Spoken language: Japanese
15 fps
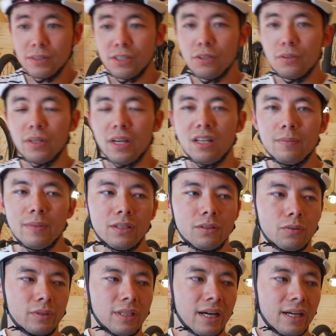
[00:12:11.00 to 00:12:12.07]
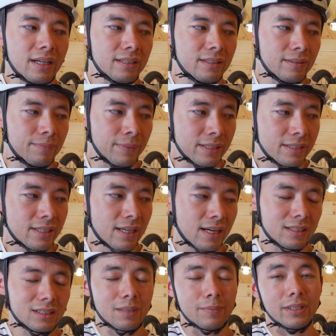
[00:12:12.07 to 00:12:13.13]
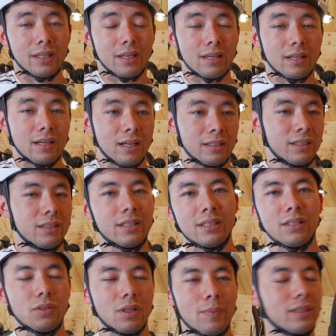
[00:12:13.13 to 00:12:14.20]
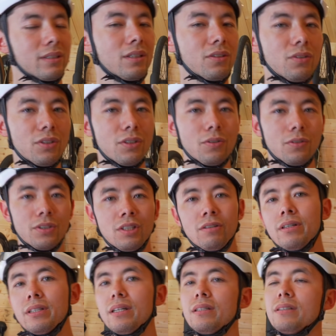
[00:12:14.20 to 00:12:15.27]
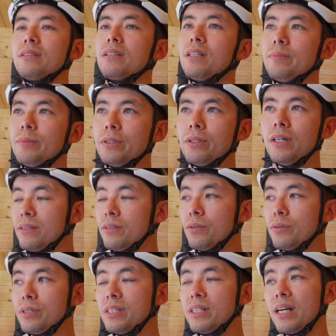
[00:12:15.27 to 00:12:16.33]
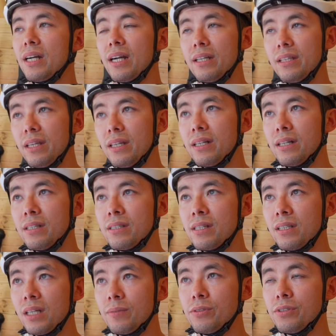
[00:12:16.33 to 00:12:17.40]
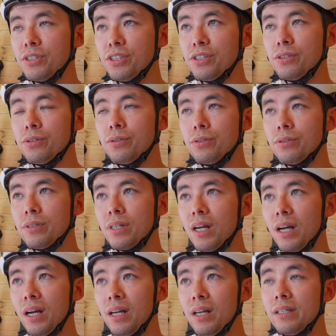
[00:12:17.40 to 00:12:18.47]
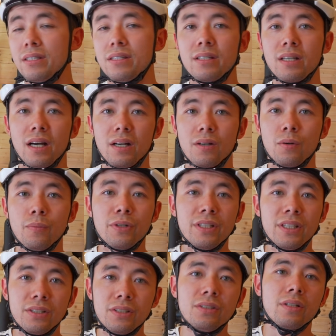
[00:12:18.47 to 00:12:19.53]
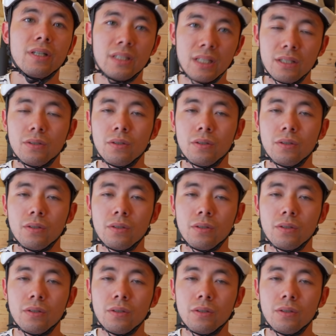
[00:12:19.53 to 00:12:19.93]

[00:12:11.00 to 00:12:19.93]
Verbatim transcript: あ白のヘルメットな別で改めて買ってくださいとか全く言わないですけどもどっちが快適かって言ったら多分白の方が熱がこもりにくいのかな